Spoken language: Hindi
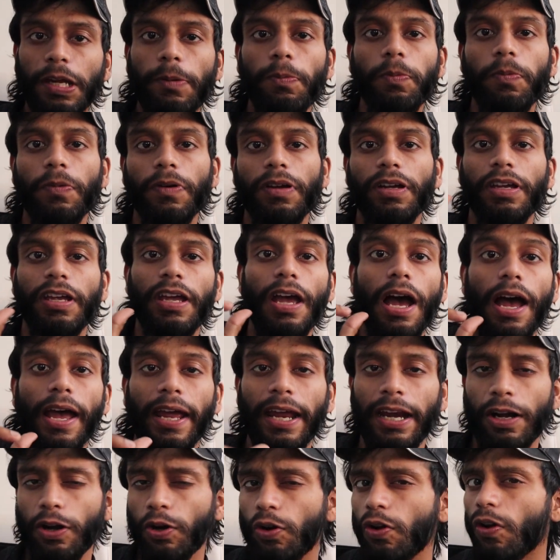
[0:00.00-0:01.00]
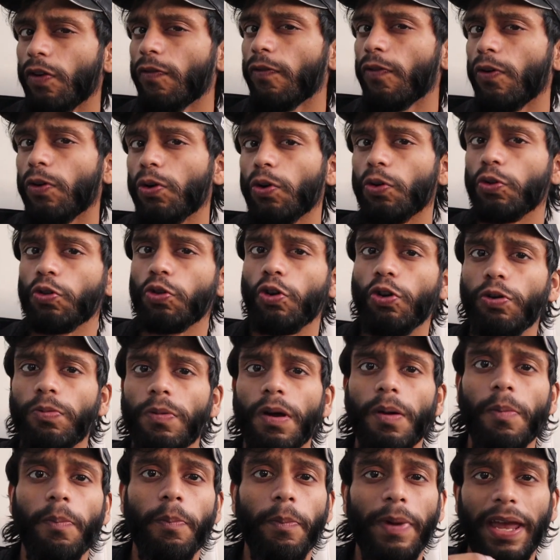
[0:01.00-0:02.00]
टिप कि इंडोर फोटोशूट
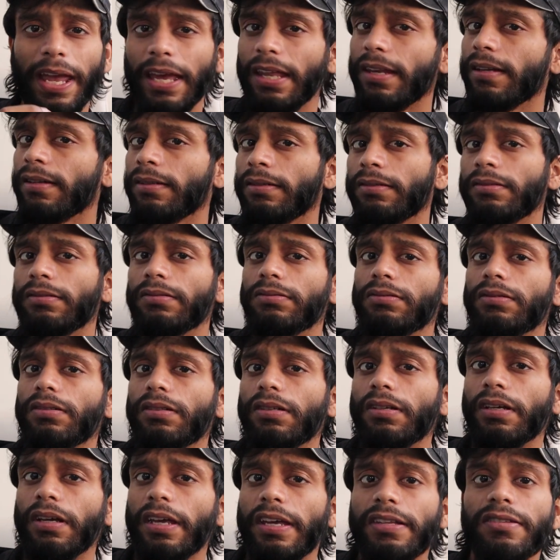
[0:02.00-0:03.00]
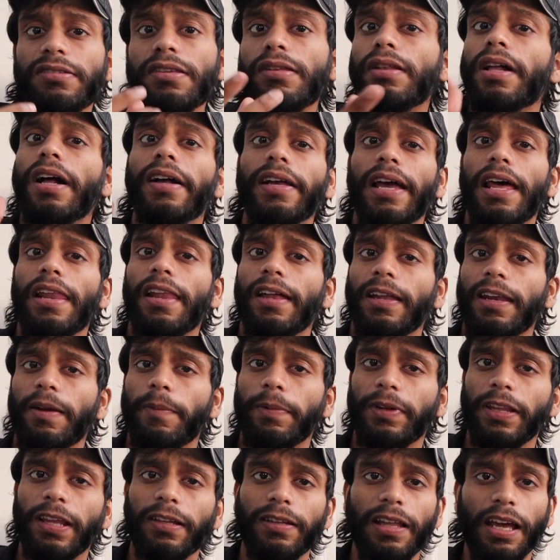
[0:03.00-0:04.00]
में मेन किस चीज़ का ख्याल रखना
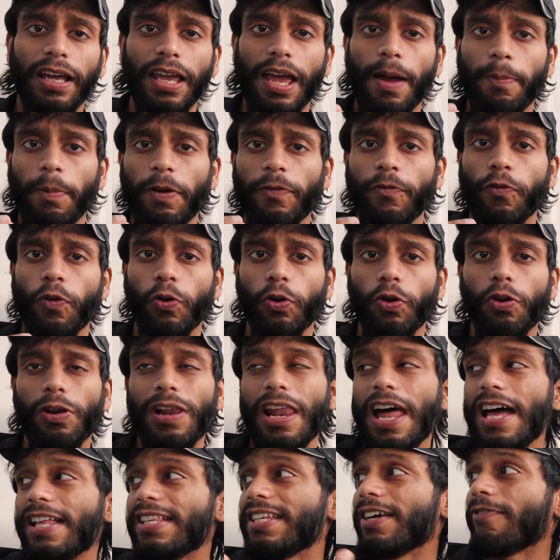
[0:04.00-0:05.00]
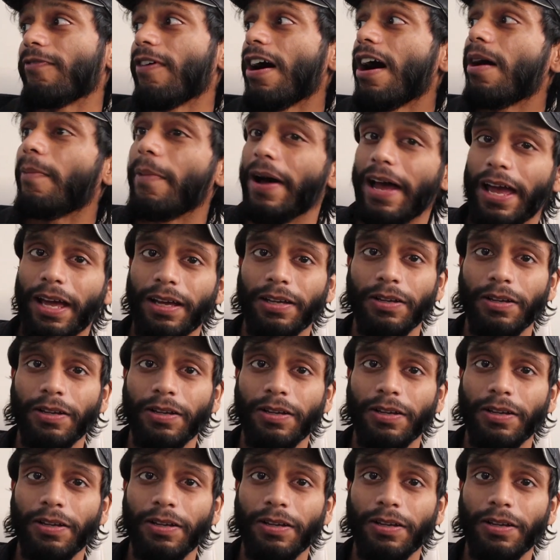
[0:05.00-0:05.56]
पड़ता है ताकि आपकी फ़ोटो लाजवाब आए